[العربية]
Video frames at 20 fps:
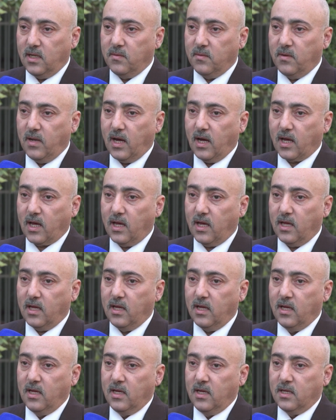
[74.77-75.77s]
العملاقة
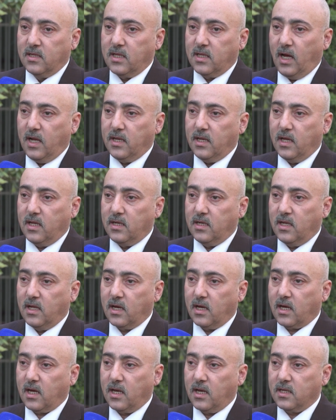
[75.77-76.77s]
تعني
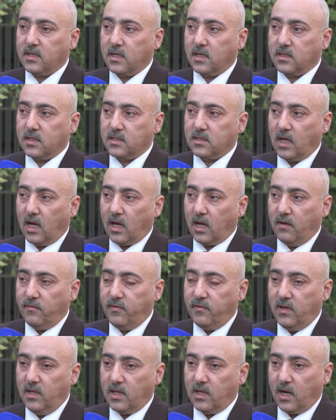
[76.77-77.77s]
أن خريطة الطاقة
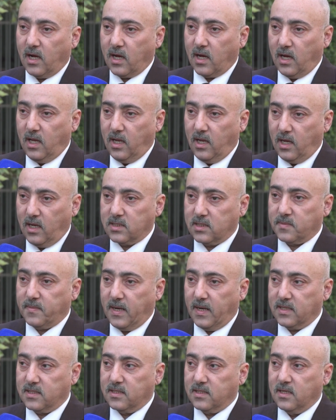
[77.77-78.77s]
في العراق
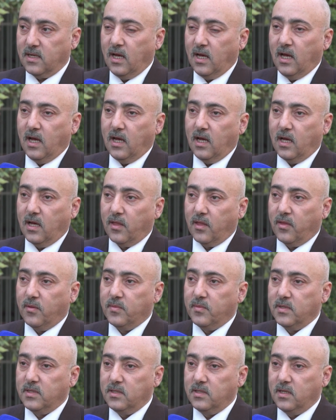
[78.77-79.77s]
أصبحت آه،
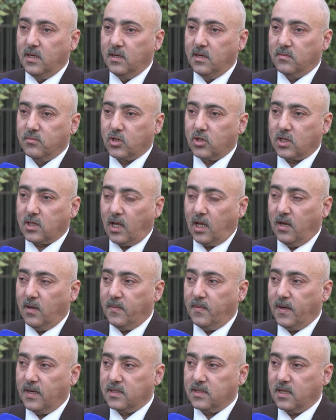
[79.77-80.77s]
ضمن
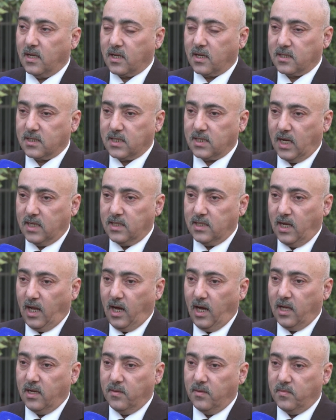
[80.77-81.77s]
متطلبات الاقتصاد
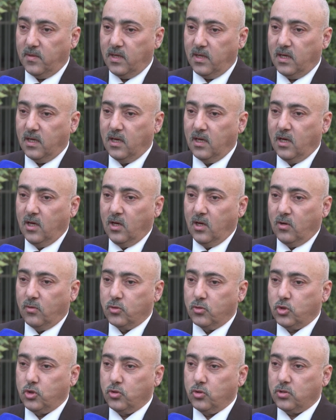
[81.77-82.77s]
العالمي
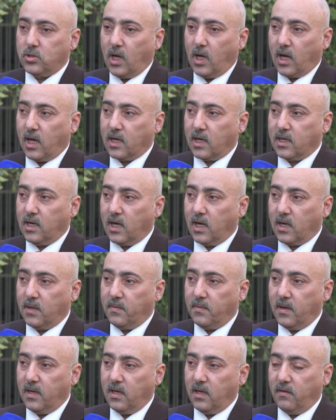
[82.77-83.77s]
وجود طاقة
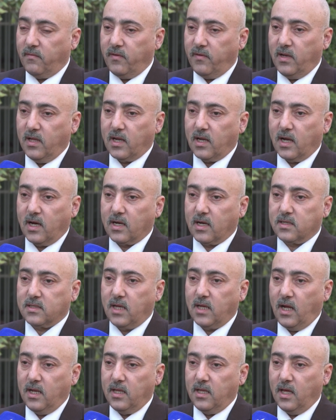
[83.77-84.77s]
كهربائية في العراق
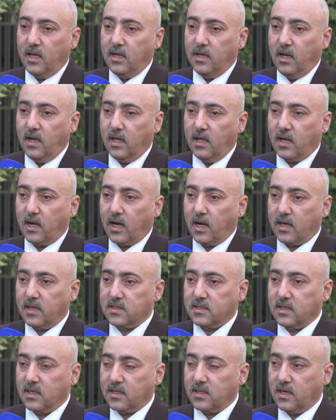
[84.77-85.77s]
تعني أن العراق
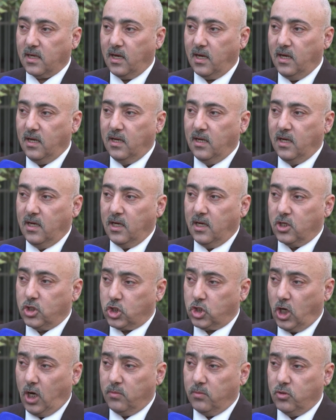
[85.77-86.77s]
يستطيع
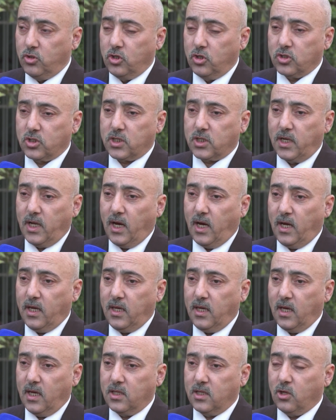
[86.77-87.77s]
إنشاء مدن
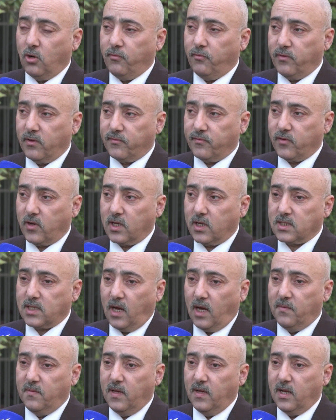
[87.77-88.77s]
صناعية توفير فرص
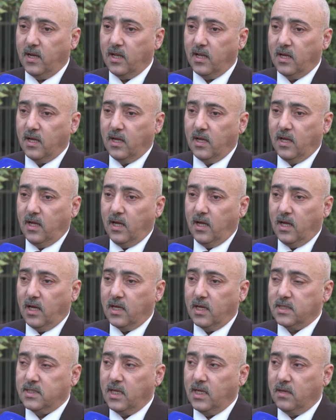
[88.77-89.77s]
عمل
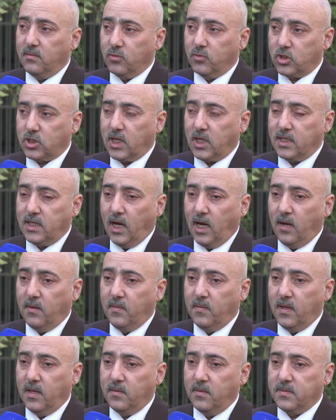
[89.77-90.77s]
آه،
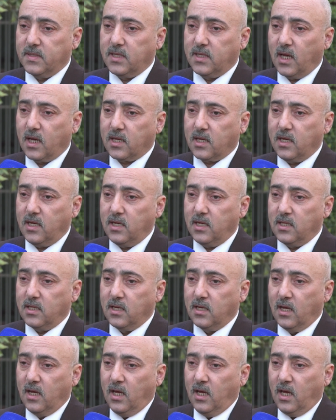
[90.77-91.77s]
مستدامة بالتأكيد
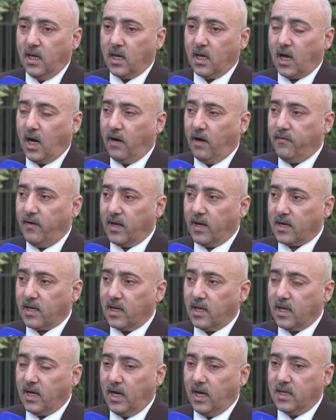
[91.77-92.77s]
إيقاف حرق
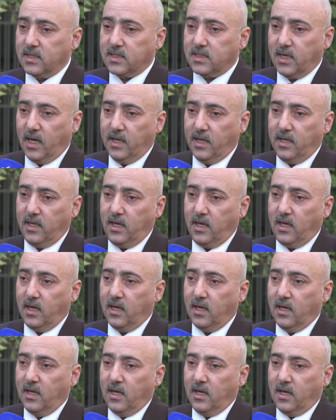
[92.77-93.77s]
الغاز يعني
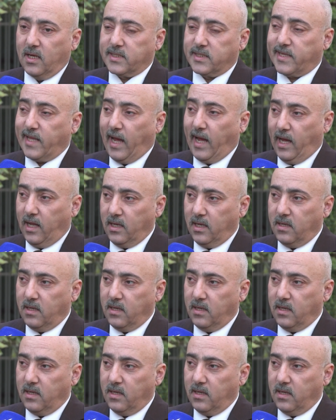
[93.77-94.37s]
إصلاح